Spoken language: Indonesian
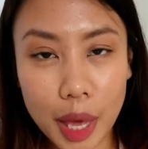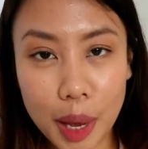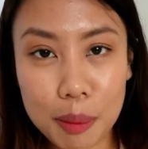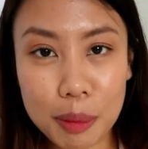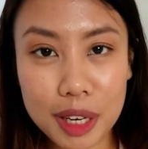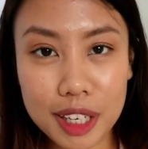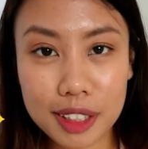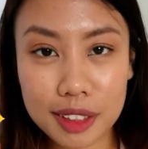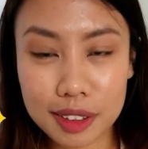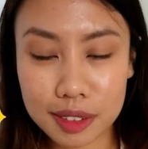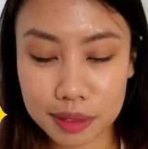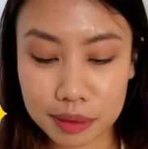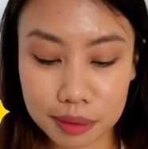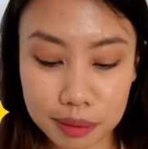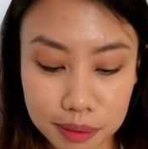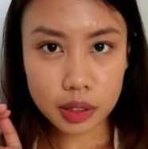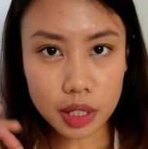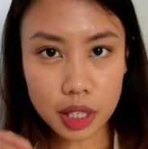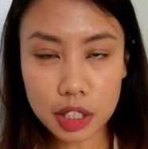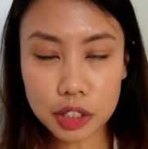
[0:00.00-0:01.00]
aman
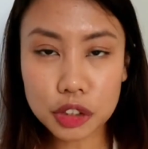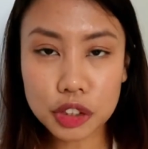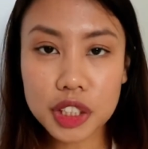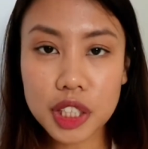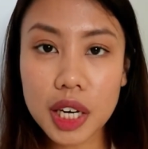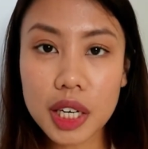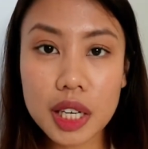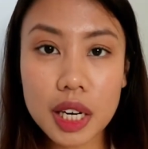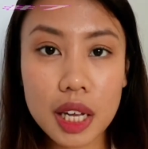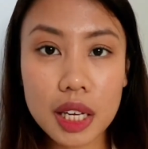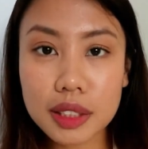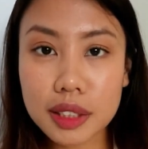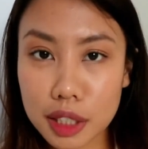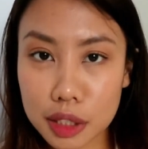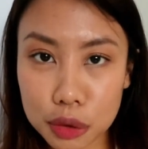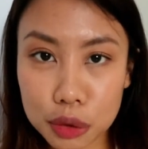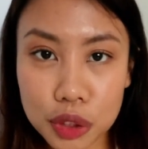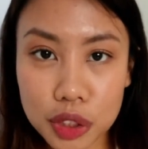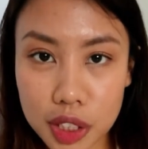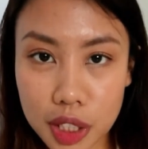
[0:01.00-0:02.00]
selanjutnya adalah
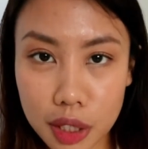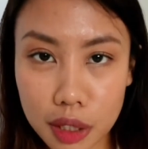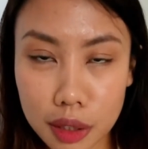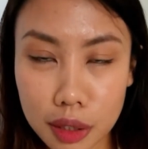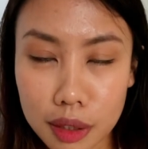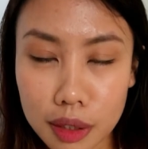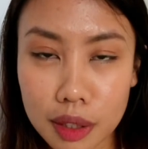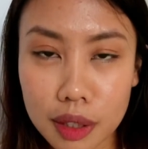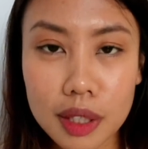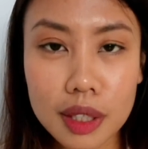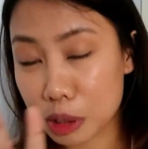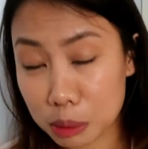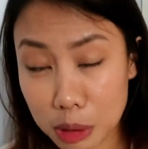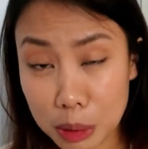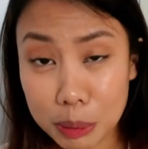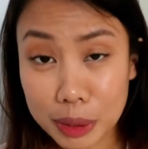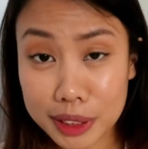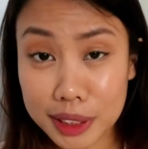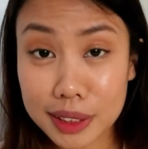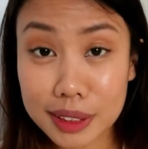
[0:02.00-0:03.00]
jas hujan
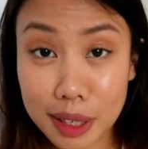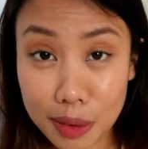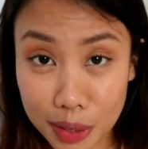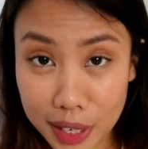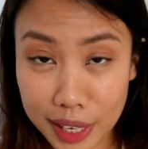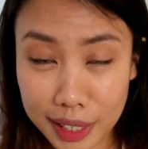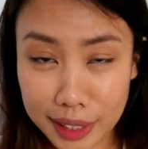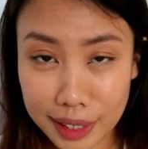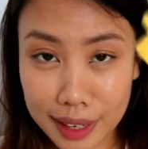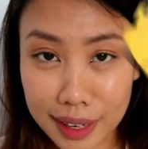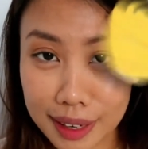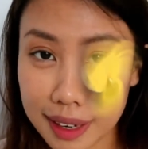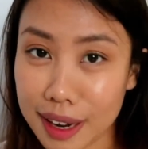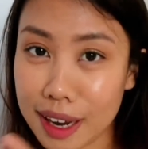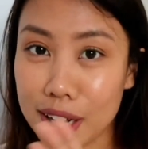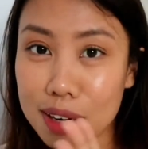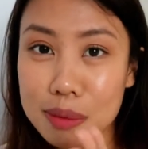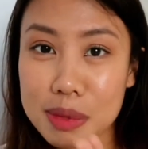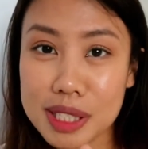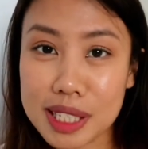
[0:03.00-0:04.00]
teman-teman pasti tahu lah ya
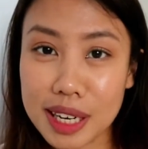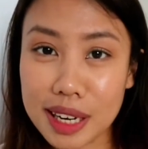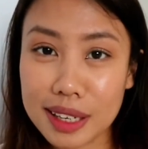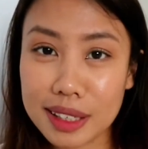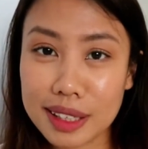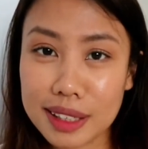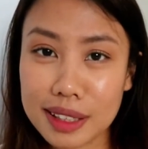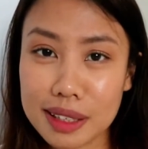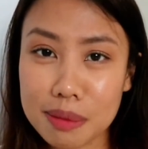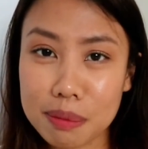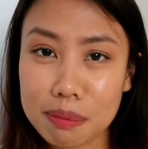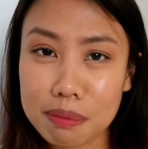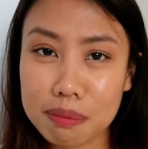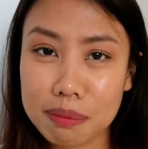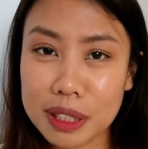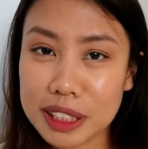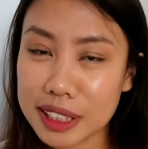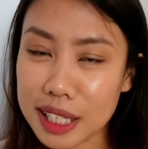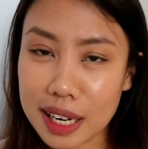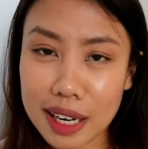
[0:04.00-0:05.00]
kalau misalkan kita
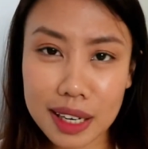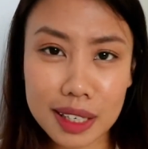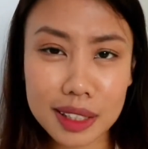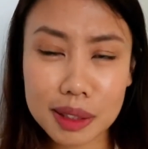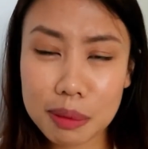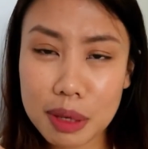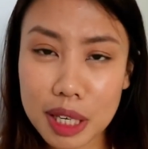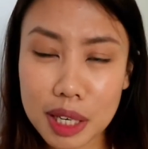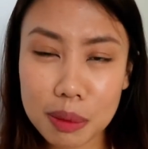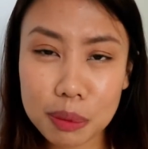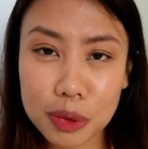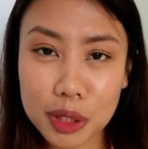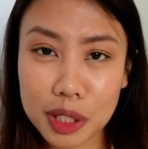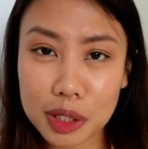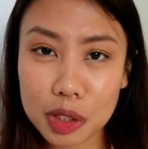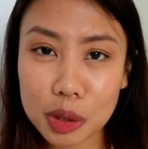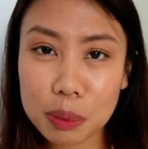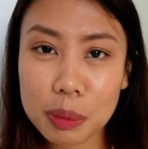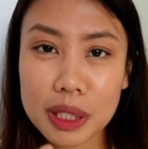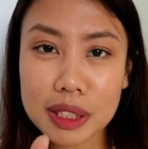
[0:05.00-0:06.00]
perjalanan kemanapun
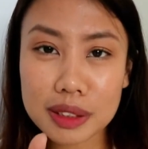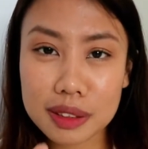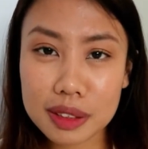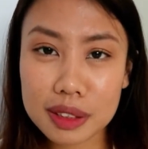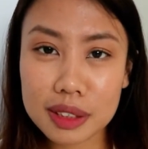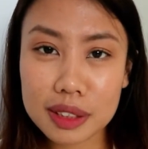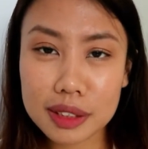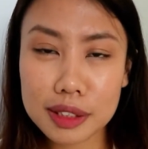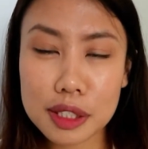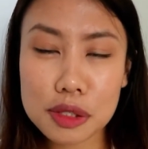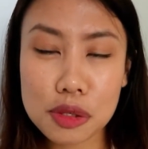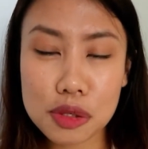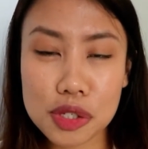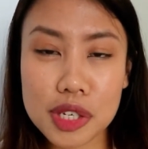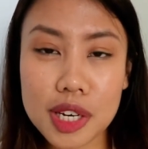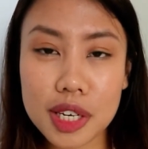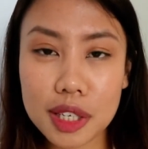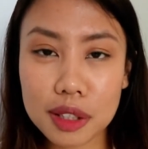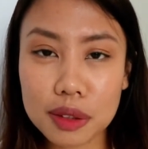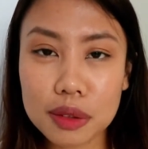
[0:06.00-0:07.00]
itu pasti jas
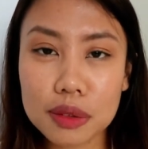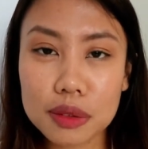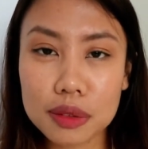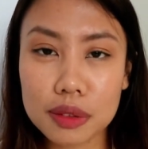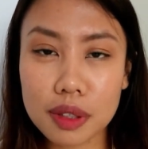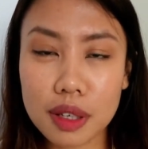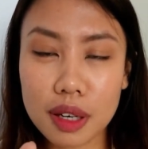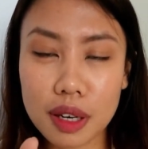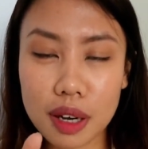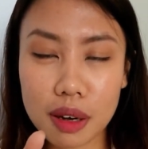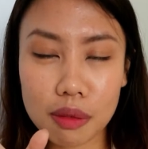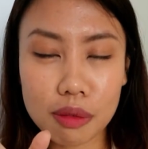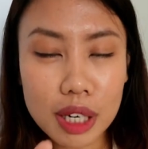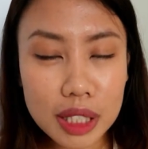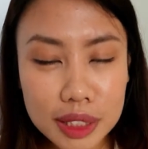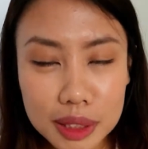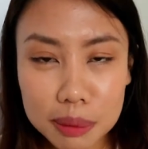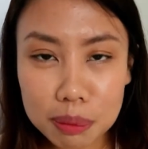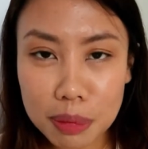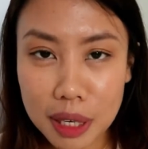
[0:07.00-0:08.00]
hujan itu
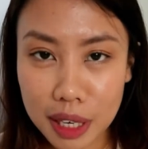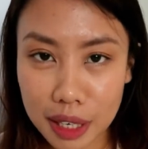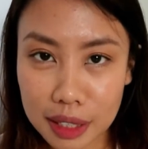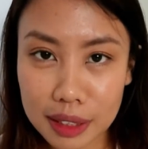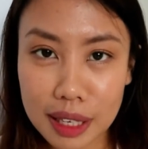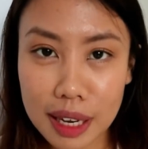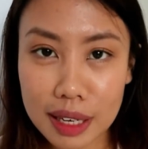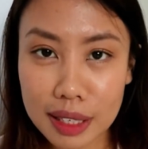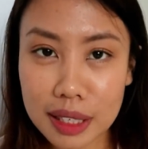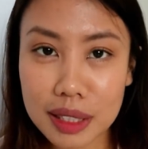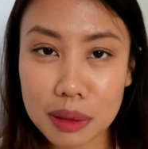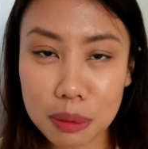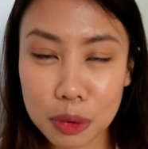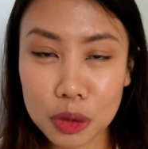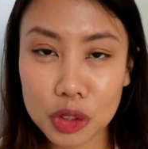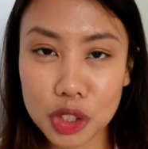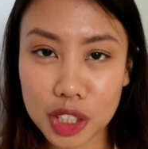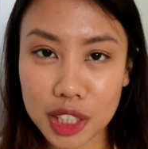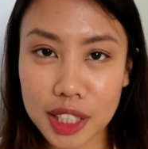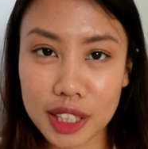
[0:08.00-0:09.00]
wajib banget ada di
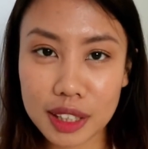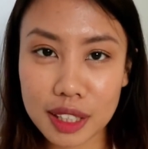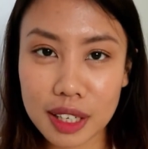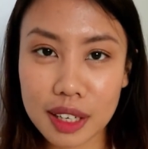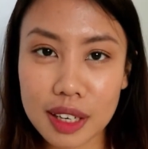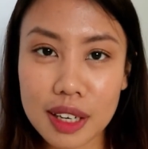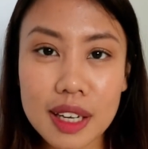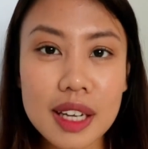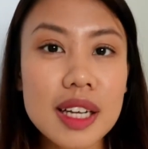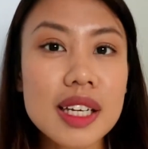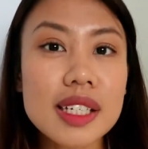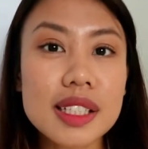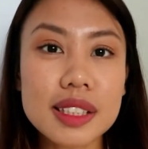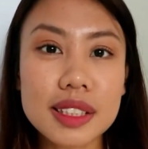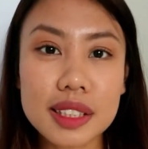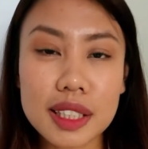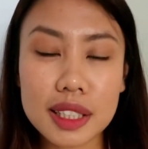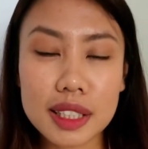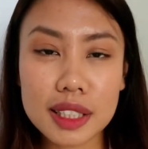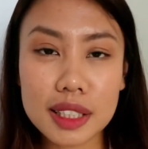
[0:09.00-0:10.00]
motor kita.
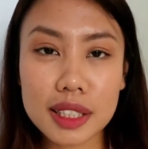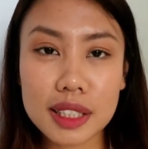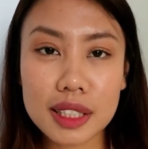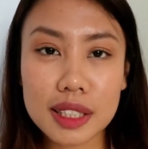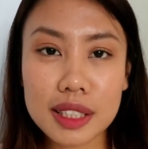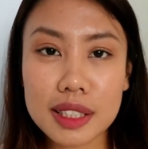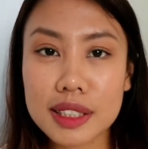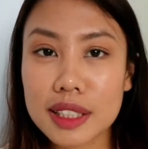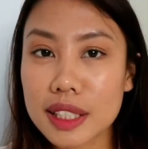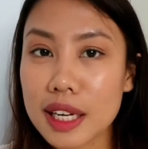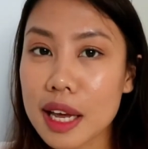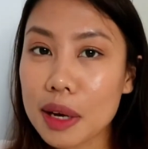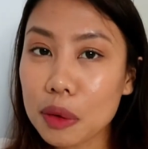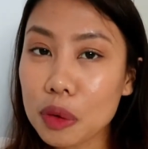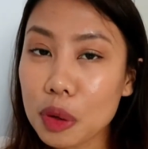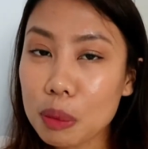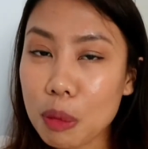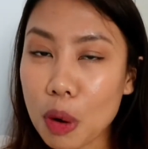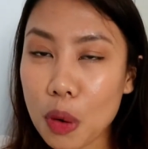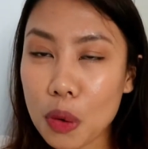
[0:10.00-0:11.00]
Jadi di sini
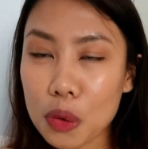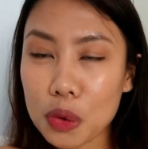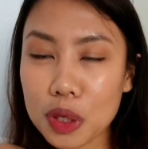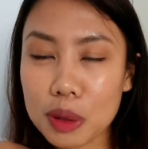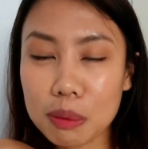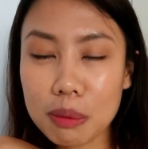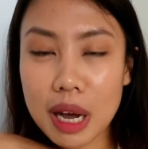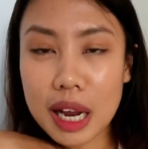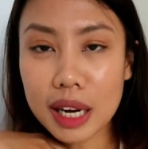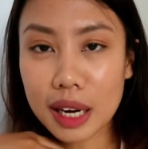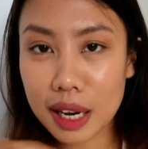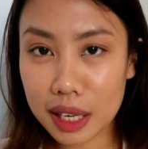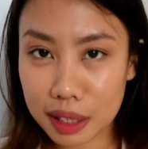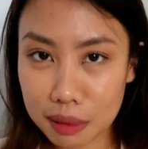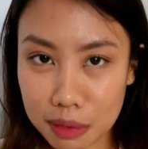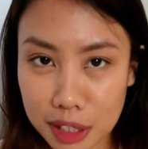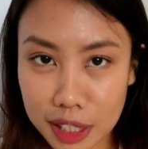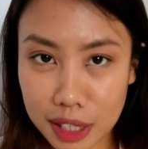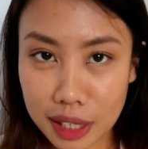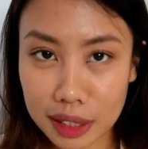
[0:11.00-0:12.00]
aku mau kembali lagi
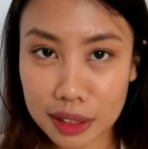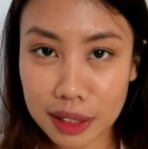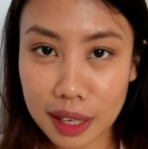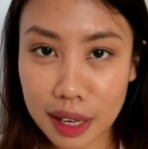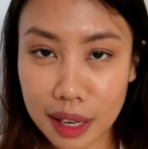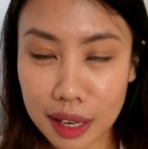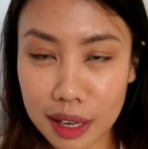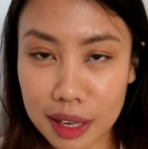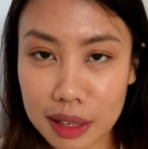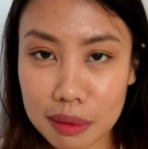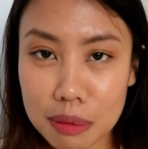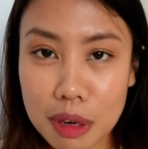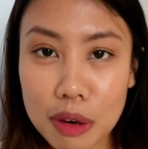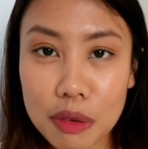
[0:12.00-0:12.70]
mengingatkan